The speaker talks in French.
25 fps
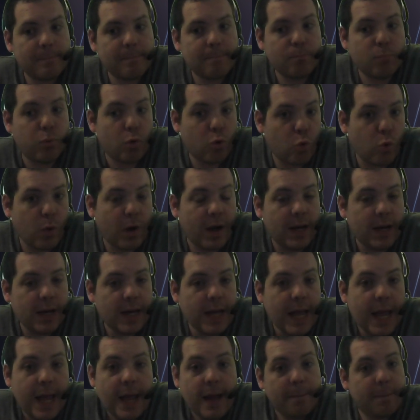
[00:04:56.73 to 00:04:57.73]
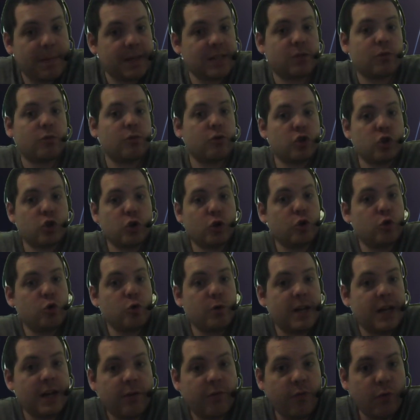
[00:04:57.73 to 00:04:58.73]
Pourquoi Parce
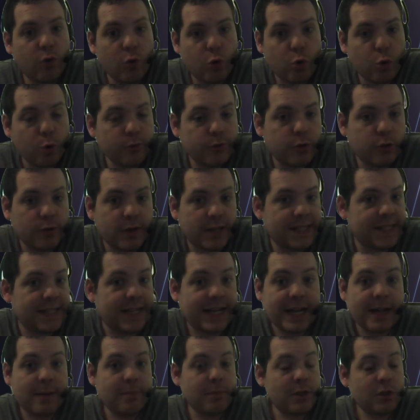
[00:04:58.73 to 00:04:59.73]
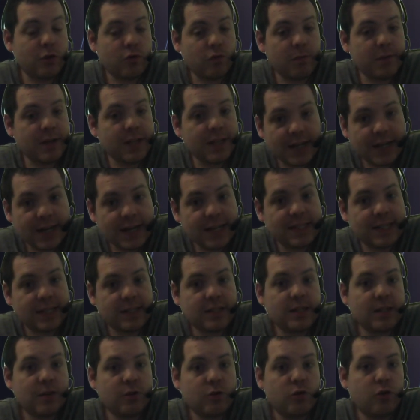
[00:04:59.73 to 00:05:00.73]
qu'aujourd'hui, les faux comptes sur Instagram, et je vous mettrai les
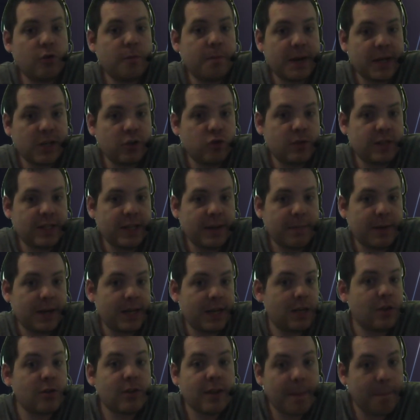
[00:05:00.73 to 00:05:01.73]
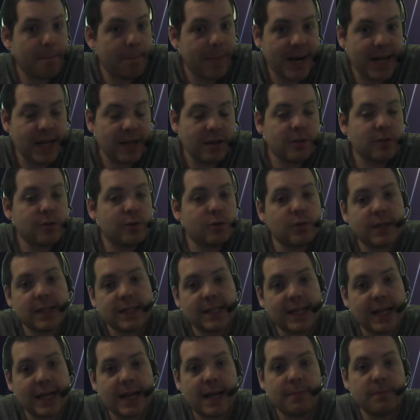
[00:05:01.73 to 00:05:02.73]
articles de presse juste après, il y en a plein sur
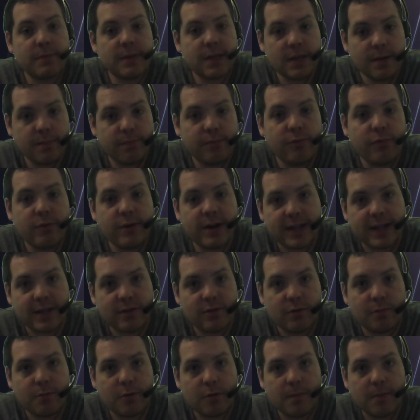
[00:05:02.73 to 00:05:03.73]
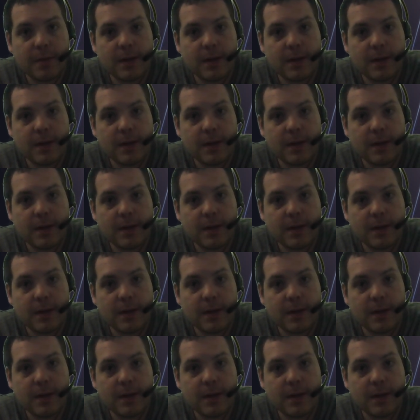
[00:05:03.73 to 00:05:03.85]
Instagram qui pullulent actuellement.